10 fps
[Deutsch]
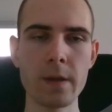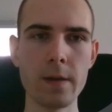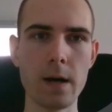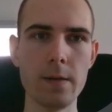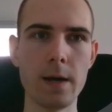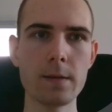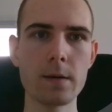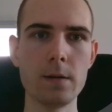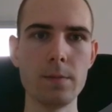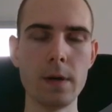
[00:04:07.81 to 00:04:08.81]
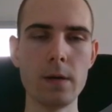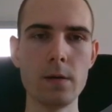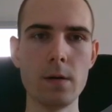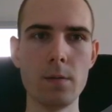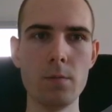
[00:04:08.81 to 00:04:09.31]
Ja, dann geht die
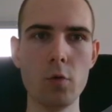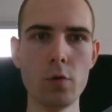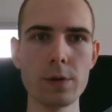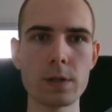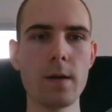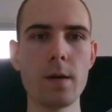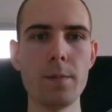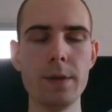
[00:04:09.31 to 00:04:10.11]
Mail ähm, los